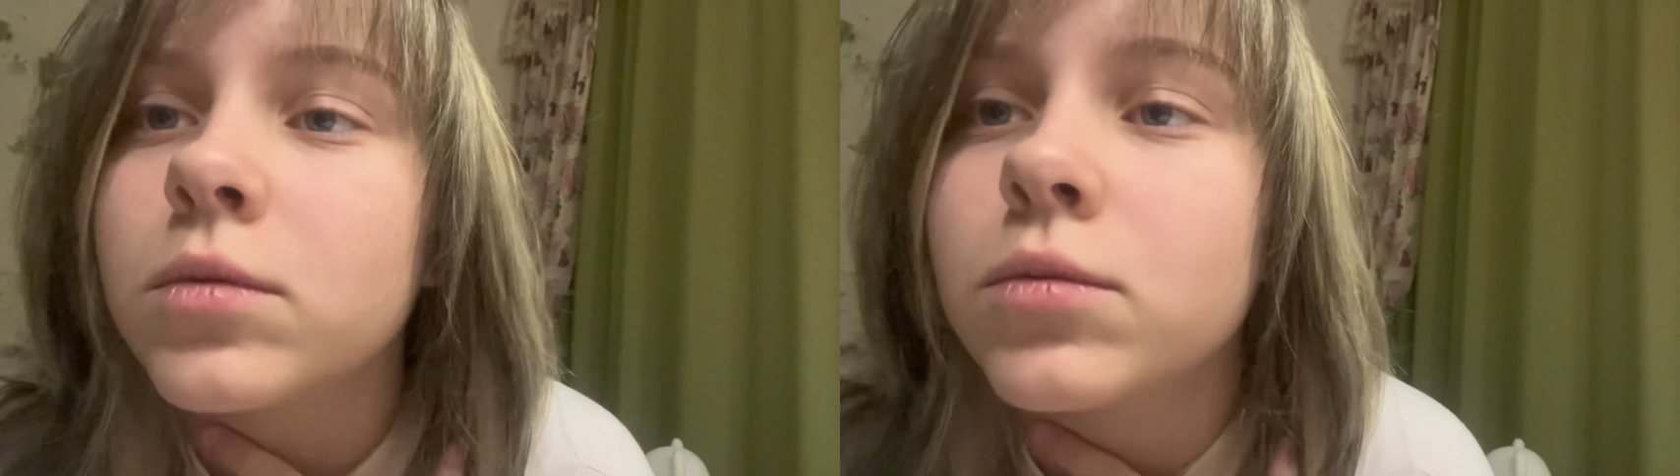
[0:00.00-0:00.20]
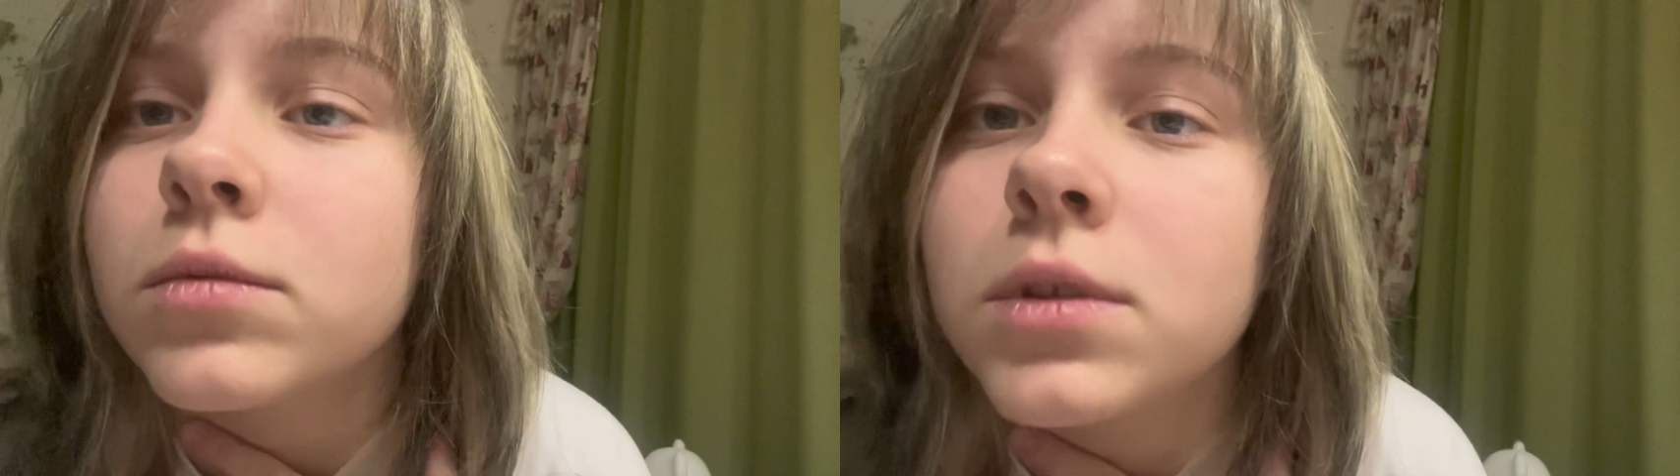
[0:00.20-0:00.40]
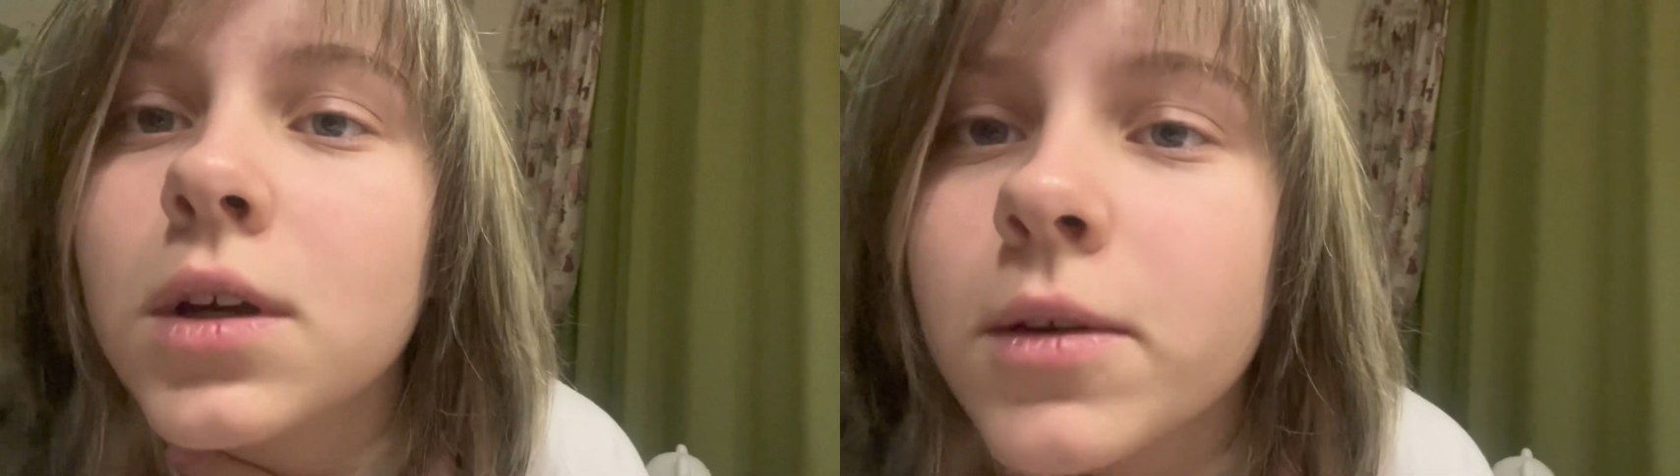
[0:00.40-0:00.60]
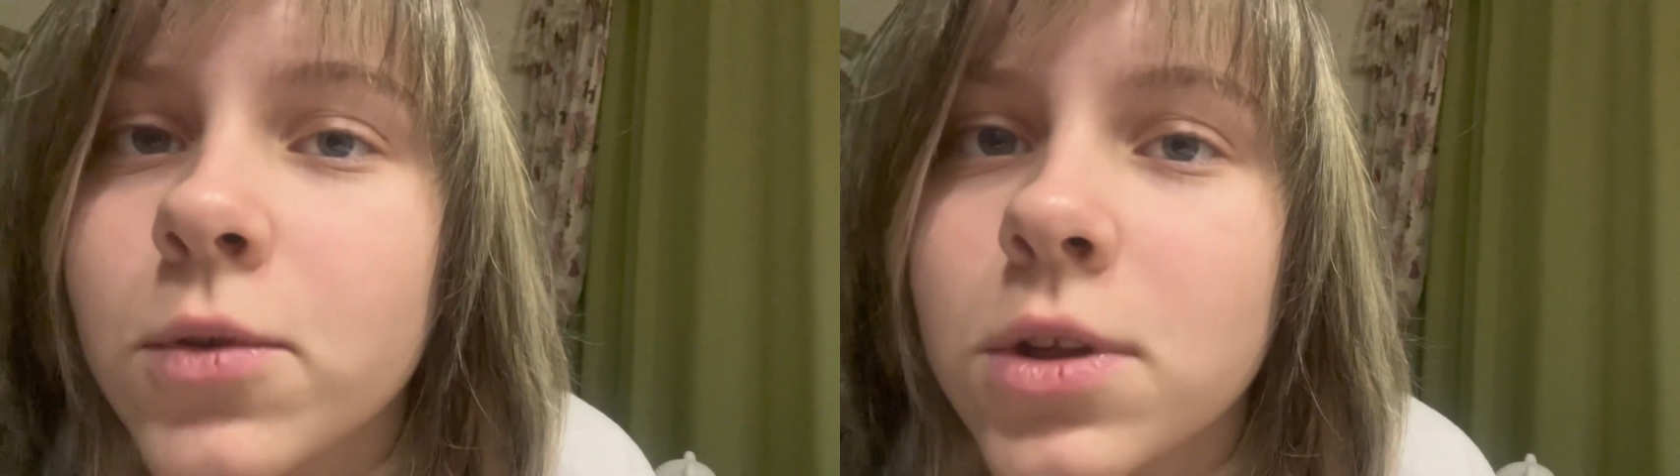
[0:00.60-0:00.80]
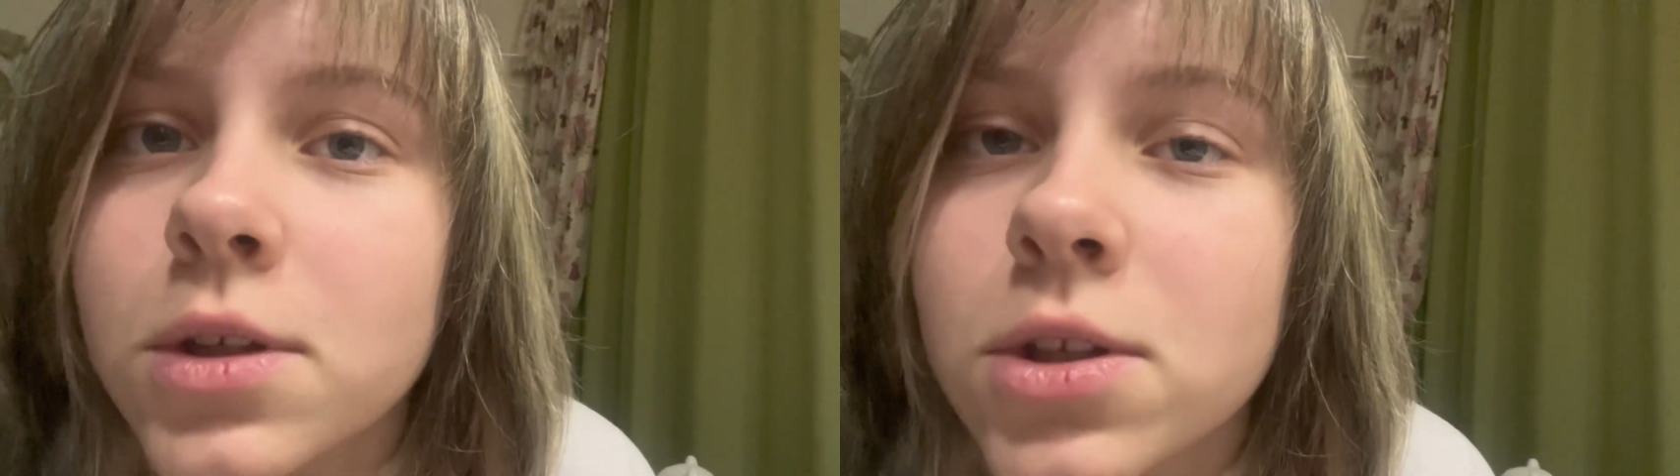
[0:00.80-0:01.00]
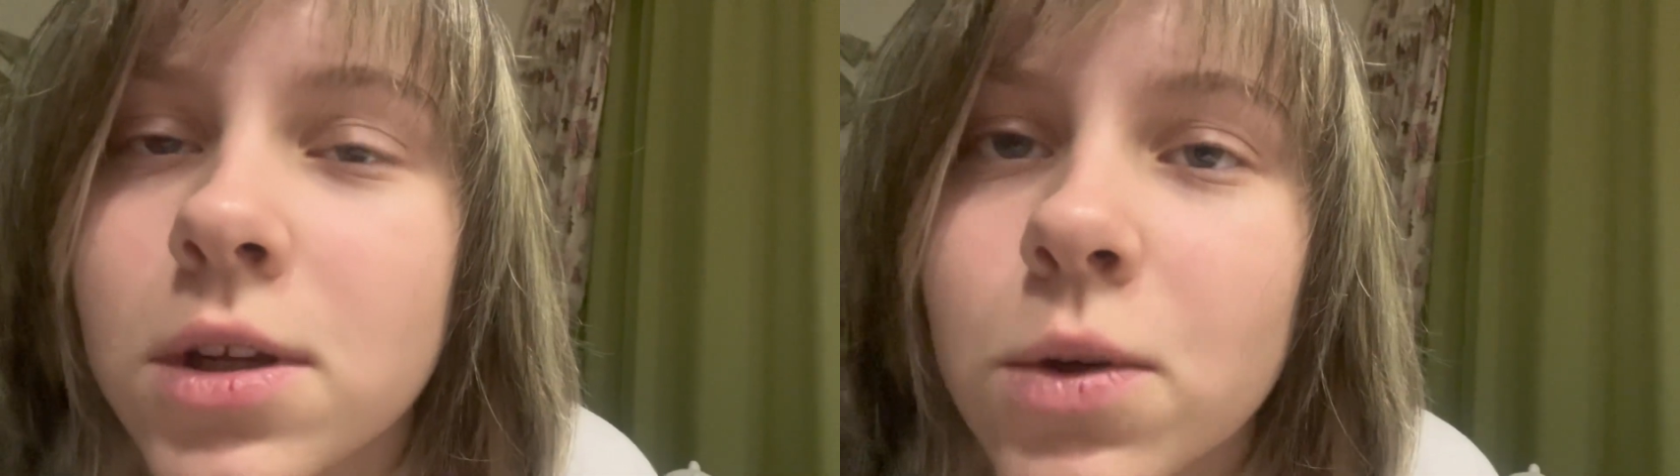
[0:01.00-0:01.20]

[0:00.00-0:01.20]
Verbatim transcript: ну, никого не нашли,